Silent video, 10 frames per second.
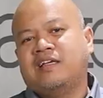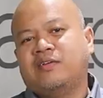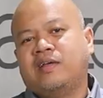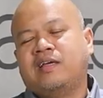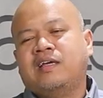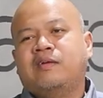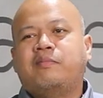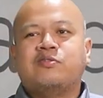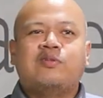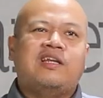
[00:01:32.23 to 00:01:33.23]
gitu ya.
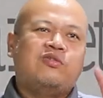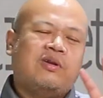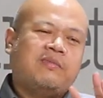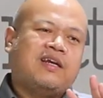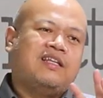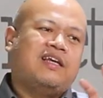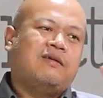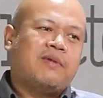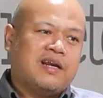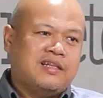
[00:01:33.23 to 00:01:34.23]
Maksud ritual marketing
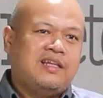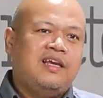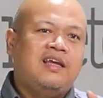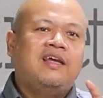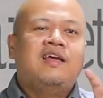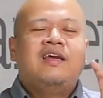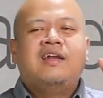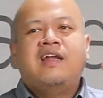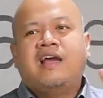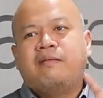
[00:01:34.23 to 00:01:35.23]
adalah marketing
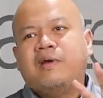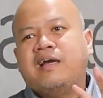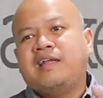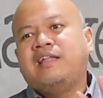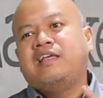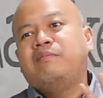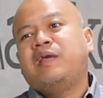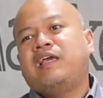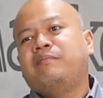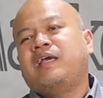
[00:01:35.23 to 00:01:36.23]
dengan mengcreate
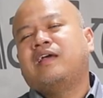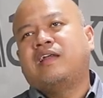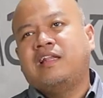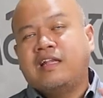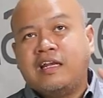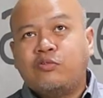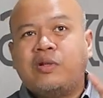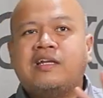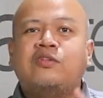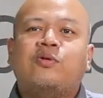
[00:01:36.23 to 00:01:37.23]
gimmick-gimmick
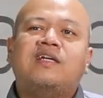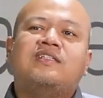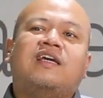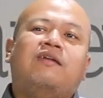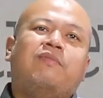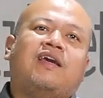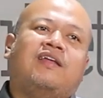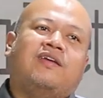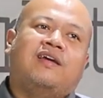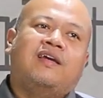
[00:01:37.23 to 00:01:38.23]
ritual-ritual as a gimmick
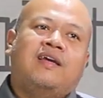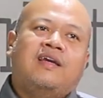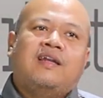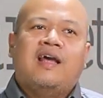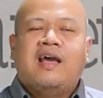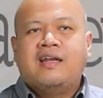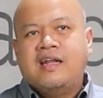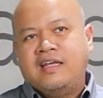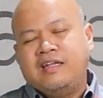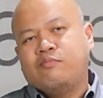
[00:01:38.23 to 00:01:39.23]
gitu ya. Nah,
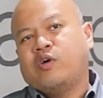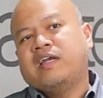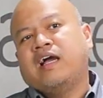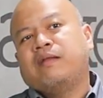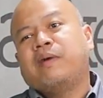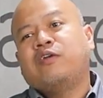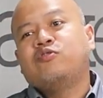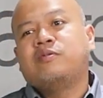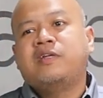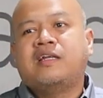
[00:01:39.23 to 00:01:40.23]
dan ini bukan hal
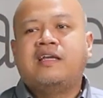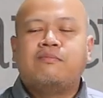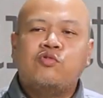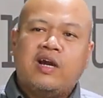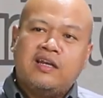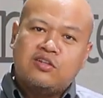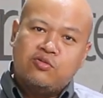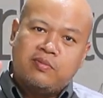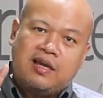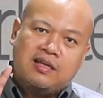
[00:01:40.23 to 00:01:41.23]
baru sebenarnya, bukan
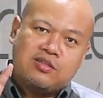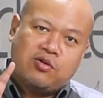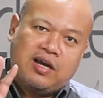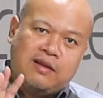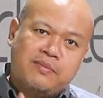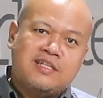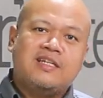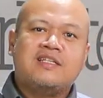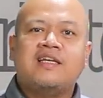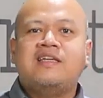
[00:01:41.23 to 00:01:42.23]
cuma soal
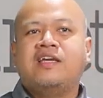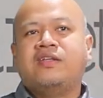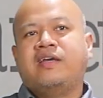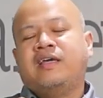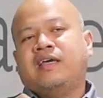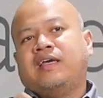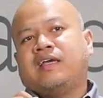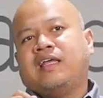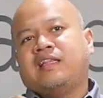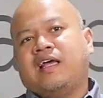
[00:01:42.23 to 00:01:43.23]
bisnis saja gitu ya.
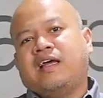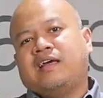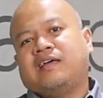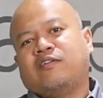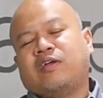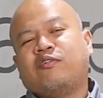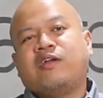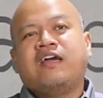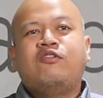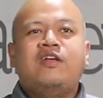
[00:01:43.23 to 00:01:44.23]
Kita
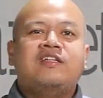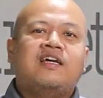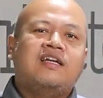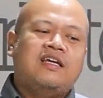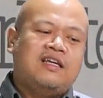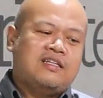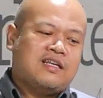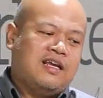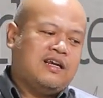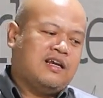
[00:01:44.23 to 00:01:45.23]
orang-orang Indonesia nih
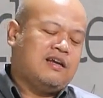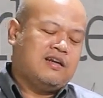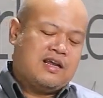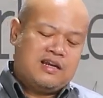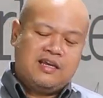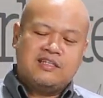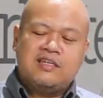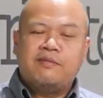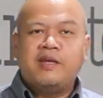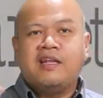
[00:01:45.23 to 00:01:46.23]
sering dari
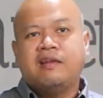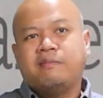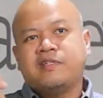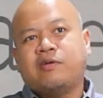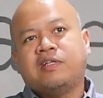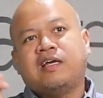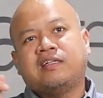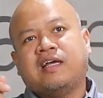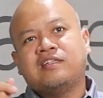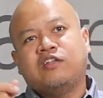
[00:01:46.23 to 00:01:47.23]
kecil bikin pesawat
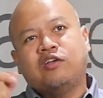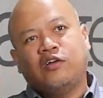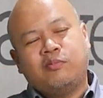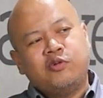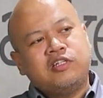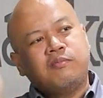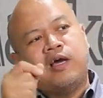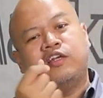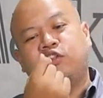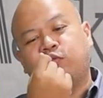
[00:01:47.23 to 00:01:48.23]
kertas gitu ya, kalau mau
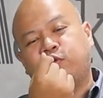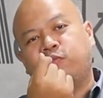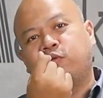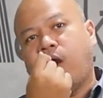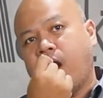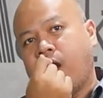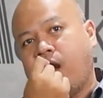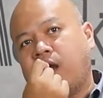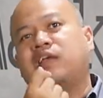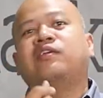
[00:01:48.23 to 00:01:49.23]
diterbangin ditiup-tiup dulu
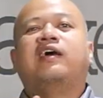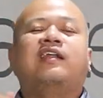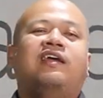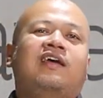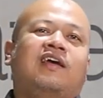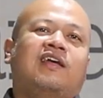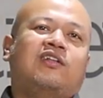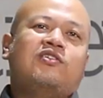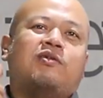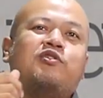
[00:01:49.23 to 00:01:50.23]
gitu kan
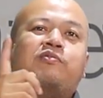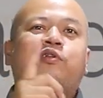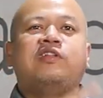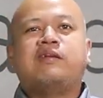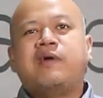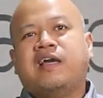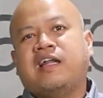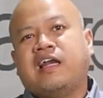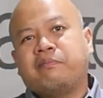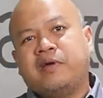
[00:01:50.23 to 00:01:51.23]
Terus habis itu baru terbangin
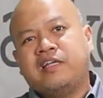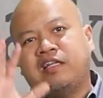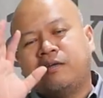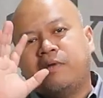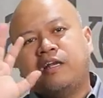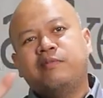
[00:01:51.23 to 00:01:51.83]
Harapannya terbang